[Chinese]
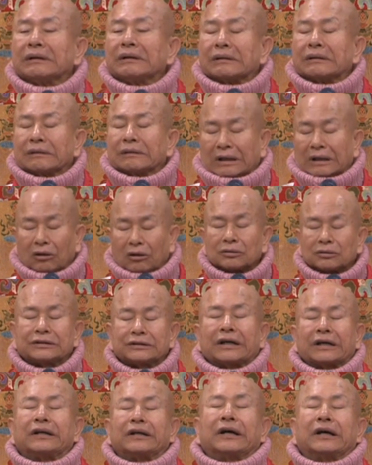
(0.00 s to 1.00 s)
然后
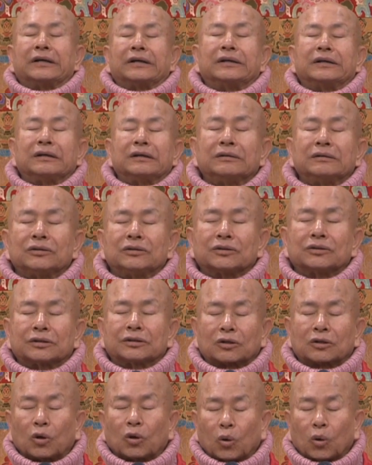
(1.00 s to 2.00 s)
再来呢，就是
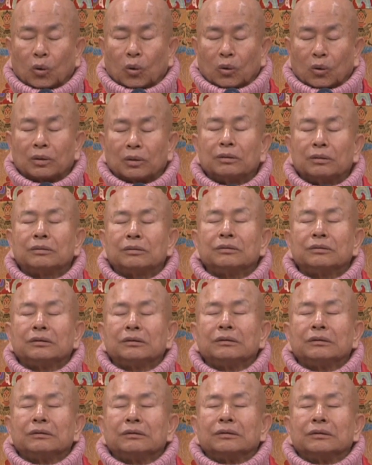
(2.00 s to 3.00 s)
口，
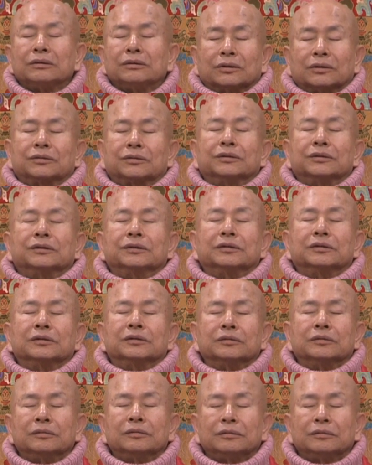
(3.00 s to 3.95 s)
就是